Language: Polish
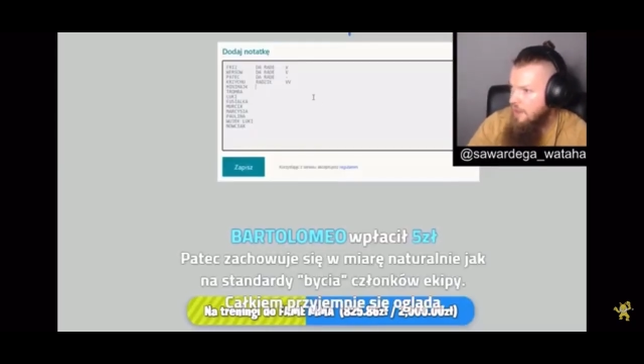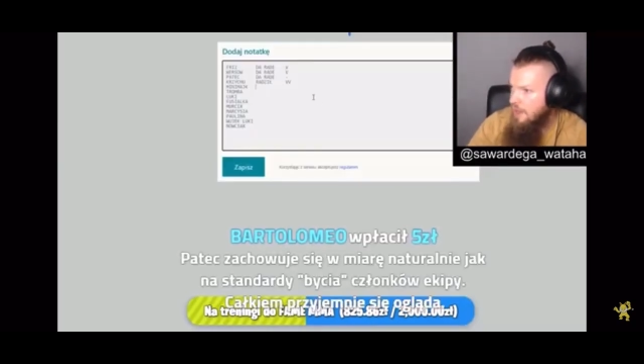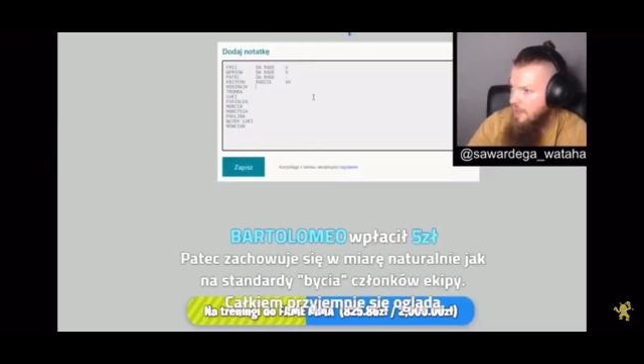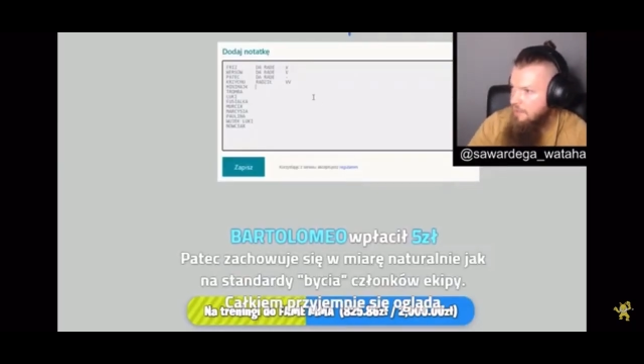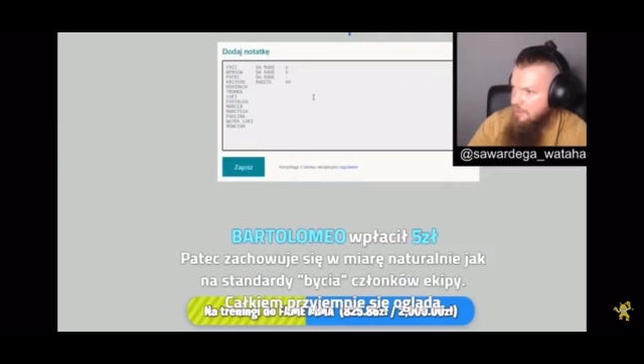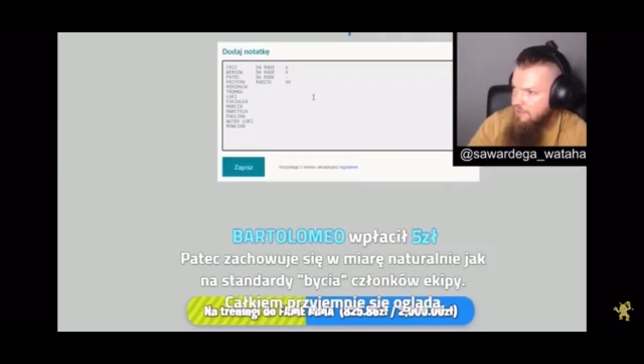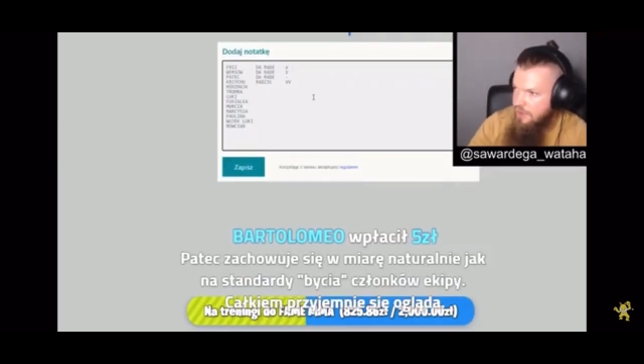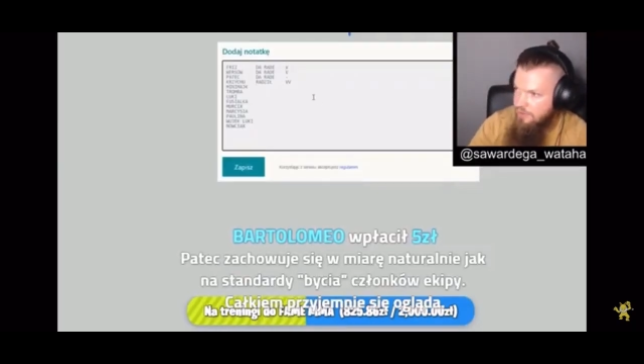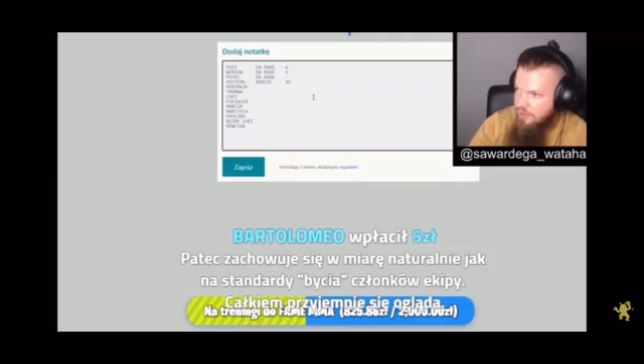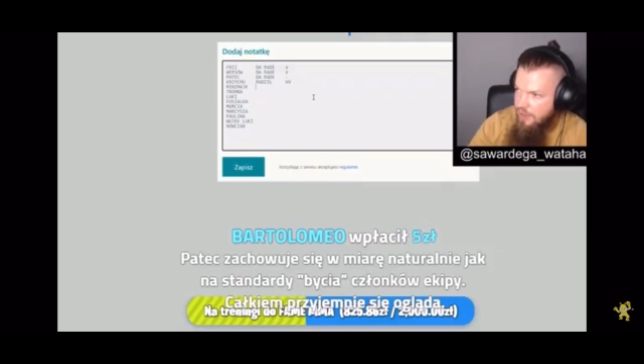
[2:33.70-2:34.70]
Ale
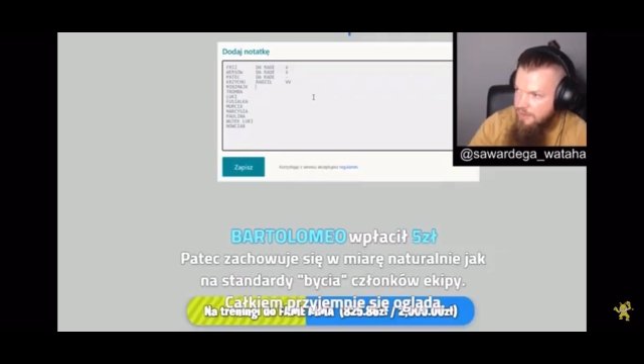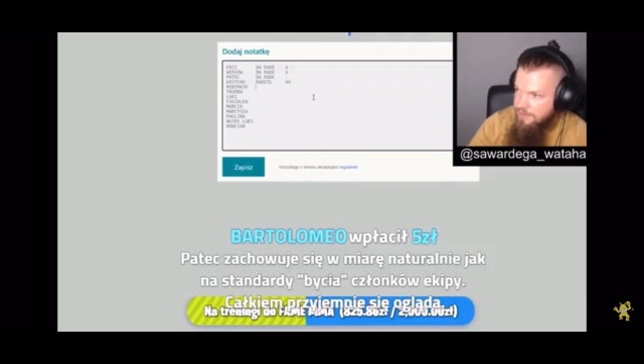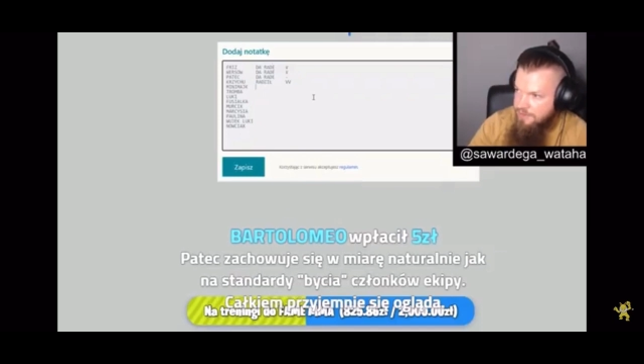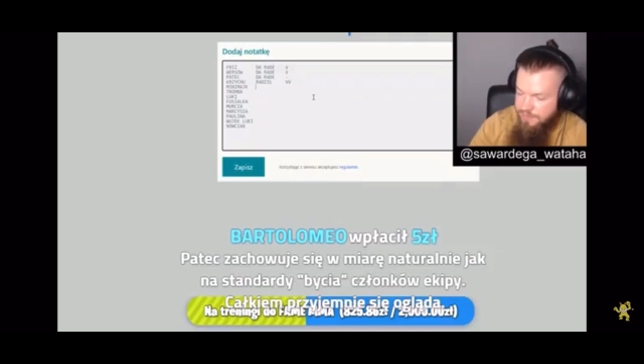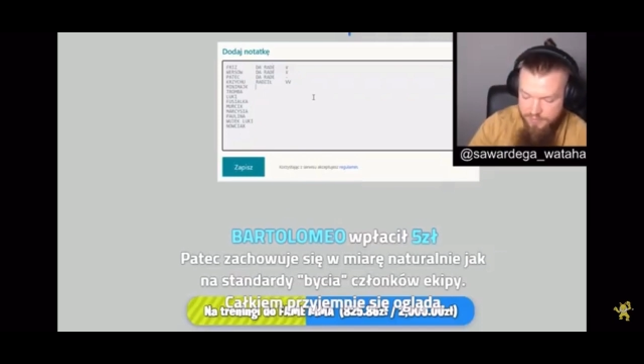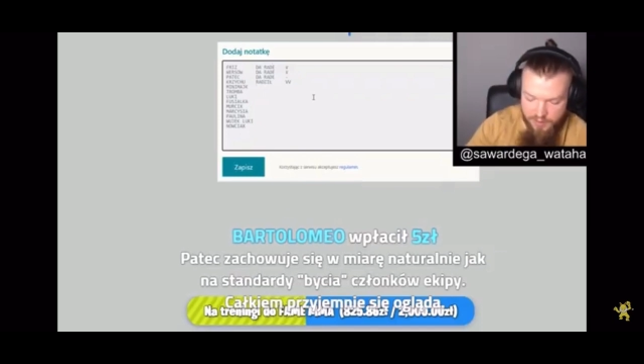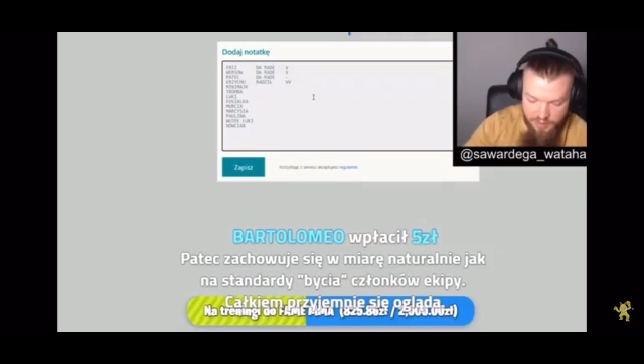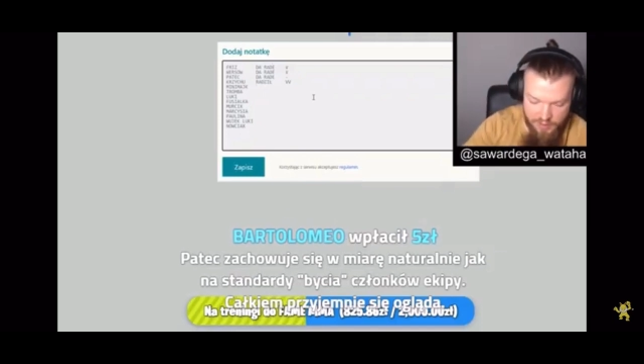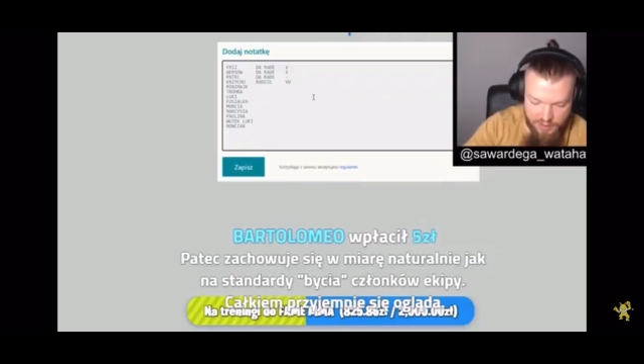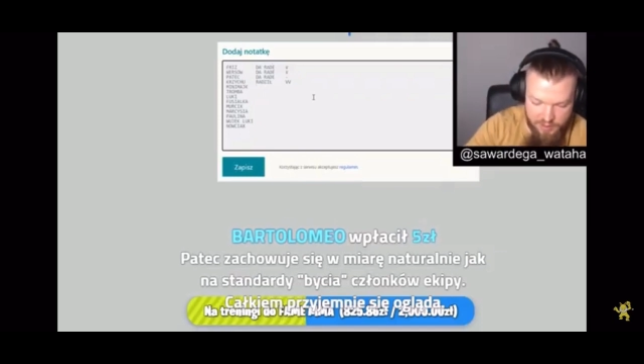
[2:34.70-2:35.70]
myślę, że
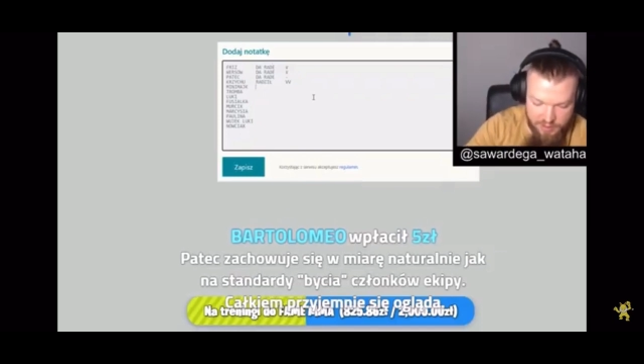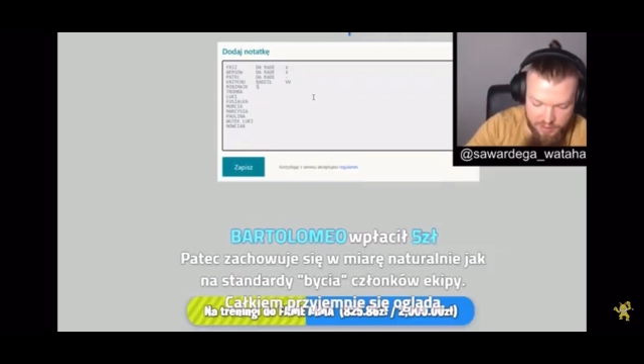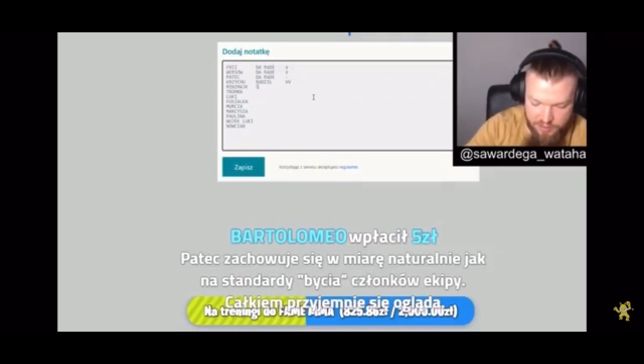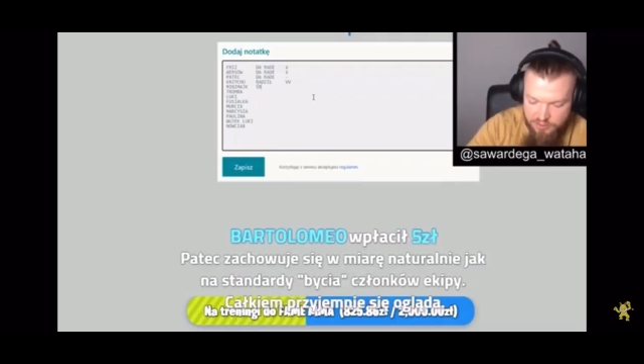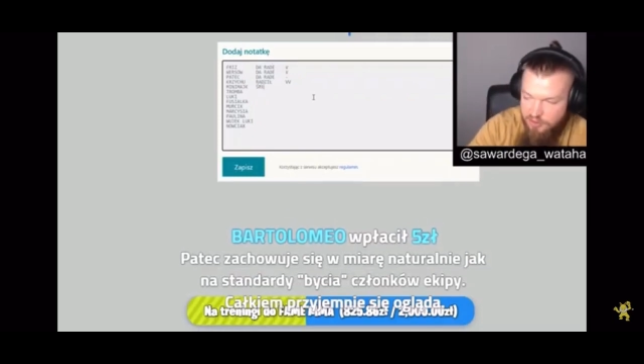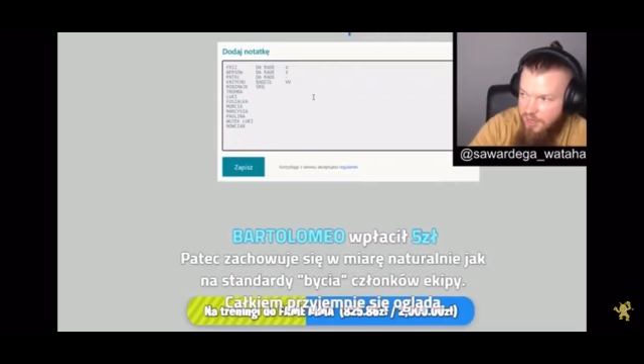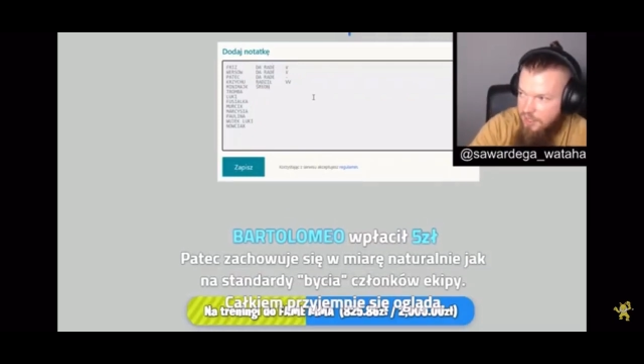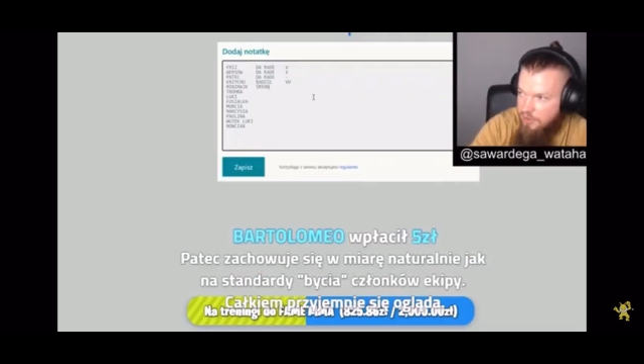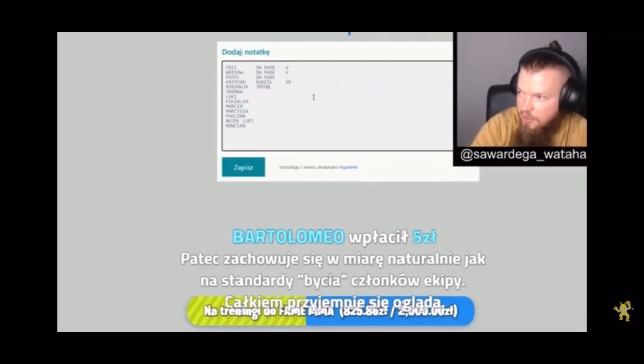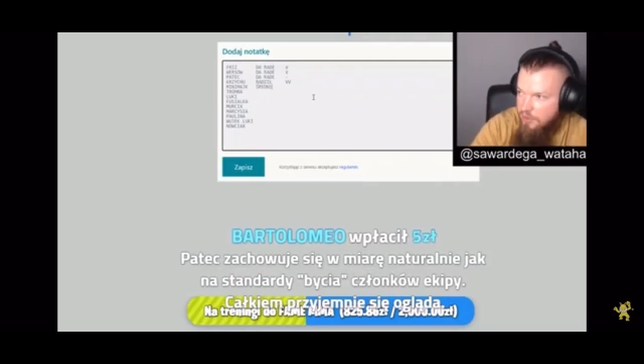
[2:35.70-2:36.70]

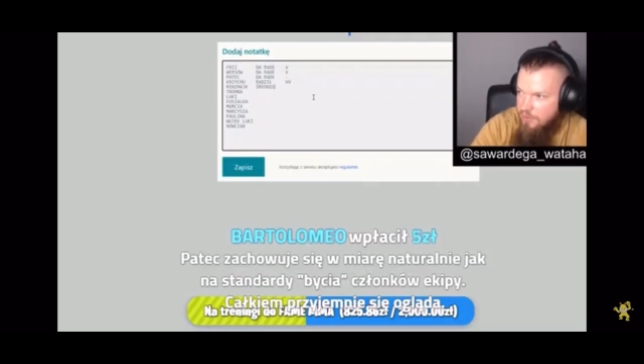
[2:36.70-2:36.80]
średnio